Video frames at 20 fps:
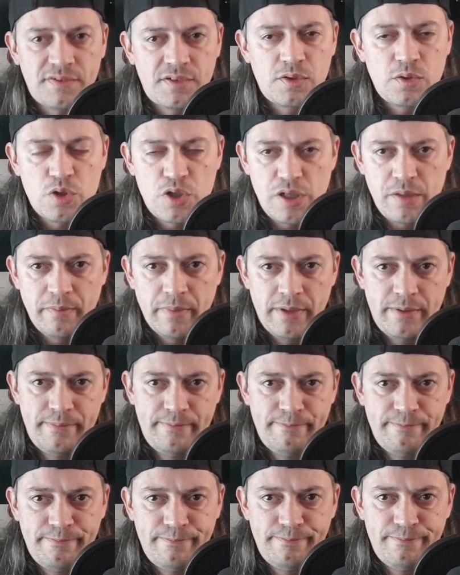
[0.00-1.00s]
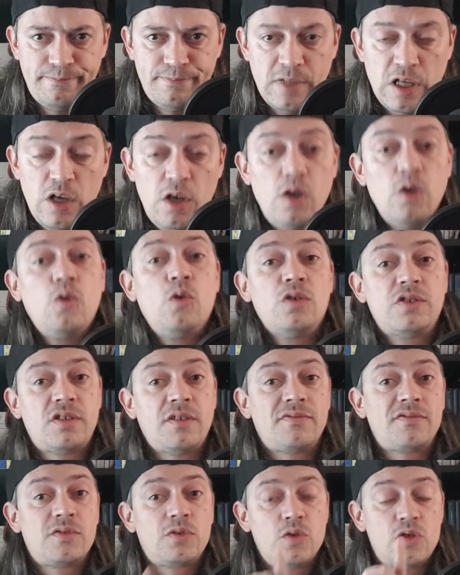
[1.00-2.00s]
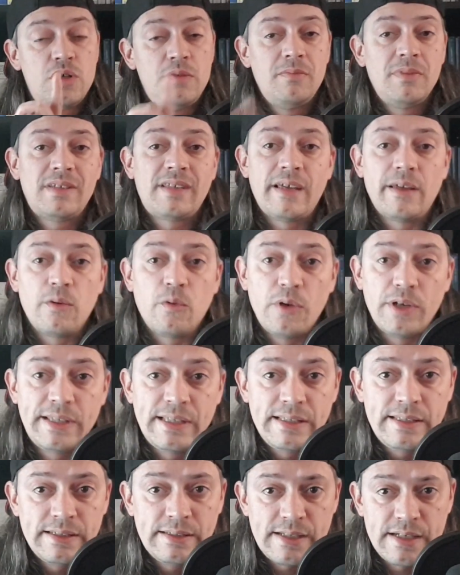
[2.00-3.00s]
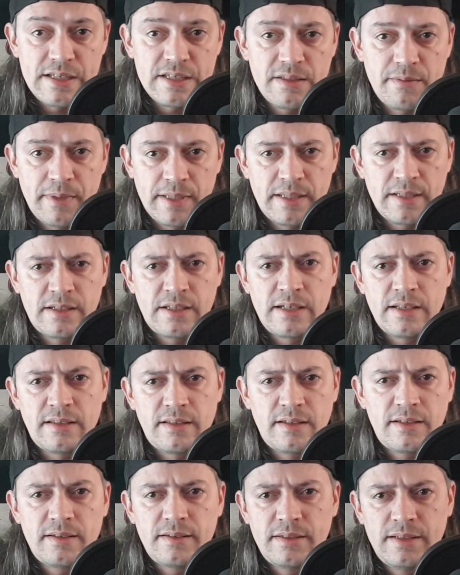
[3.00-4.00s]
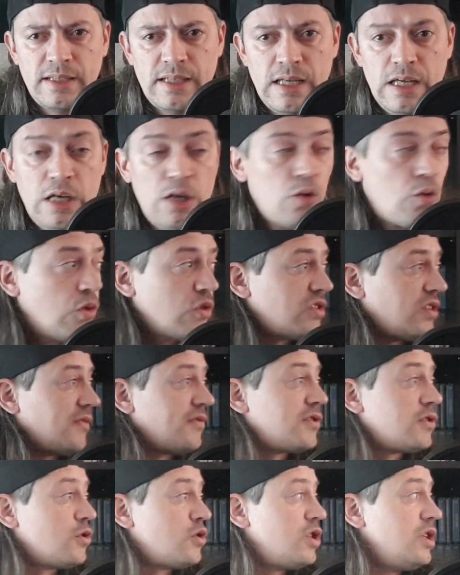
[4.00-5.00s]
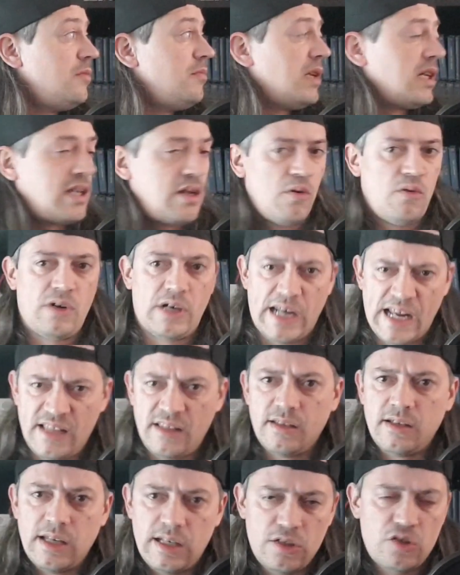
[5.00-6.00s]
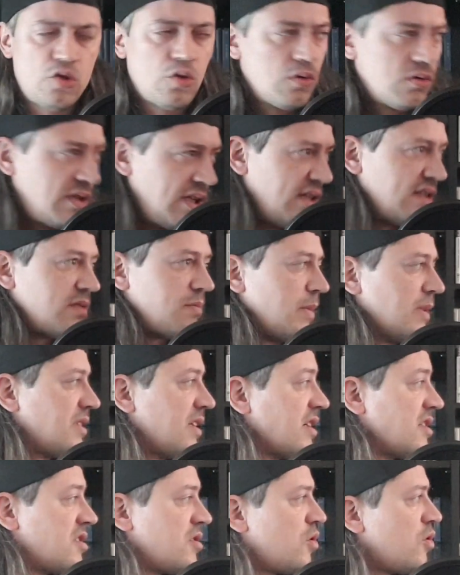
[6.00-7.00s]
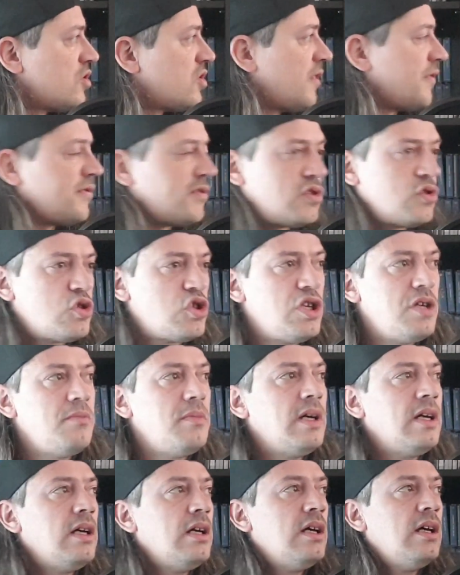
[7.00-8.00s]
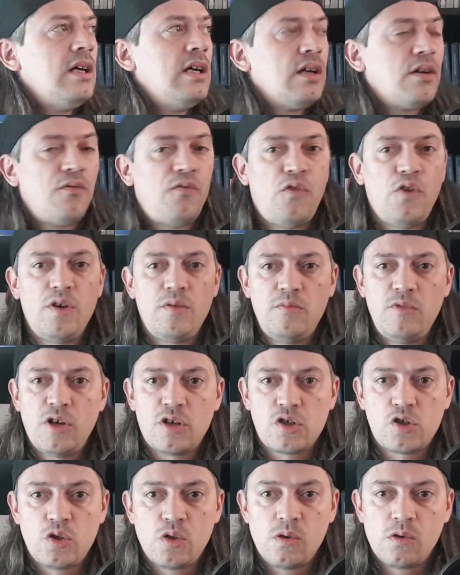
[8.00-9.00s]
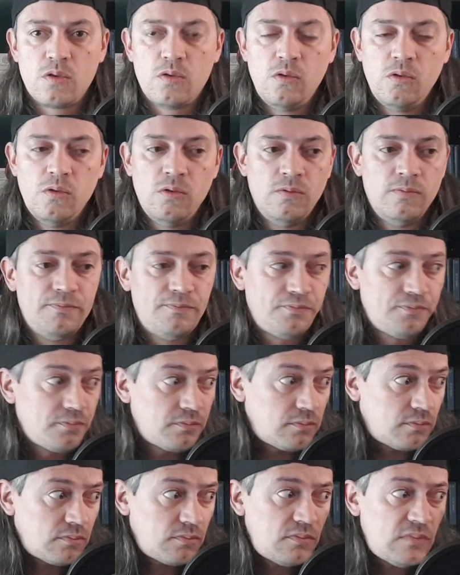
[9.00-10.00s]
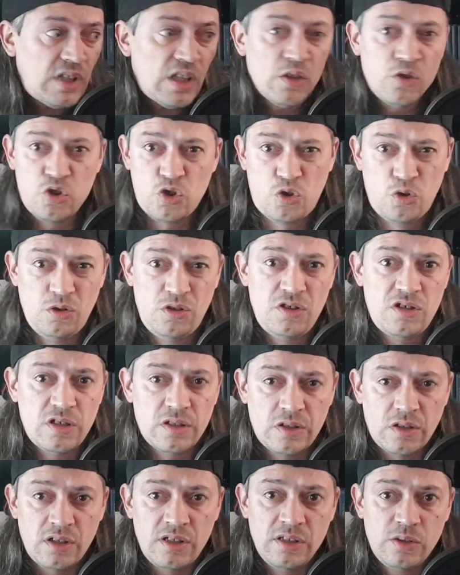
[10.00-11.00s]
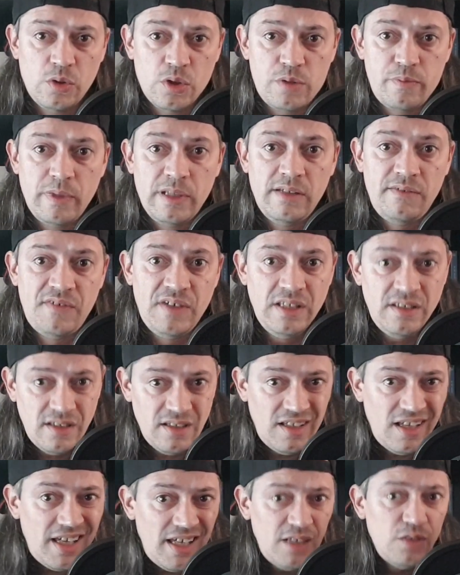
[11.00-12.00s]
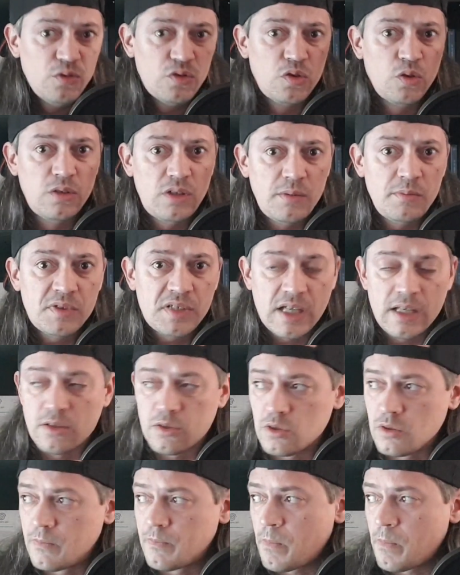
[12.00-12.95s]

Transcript: Tsushima? Ghost of Tsushima tem 83 na Metacritic. Ghost of Tsushima, que é um grande, grande jogo, diga-se passagem. Ghost of Tsushima, que foi o melhor jogo de estúdios da Sony de 2020 e dos últimos anos.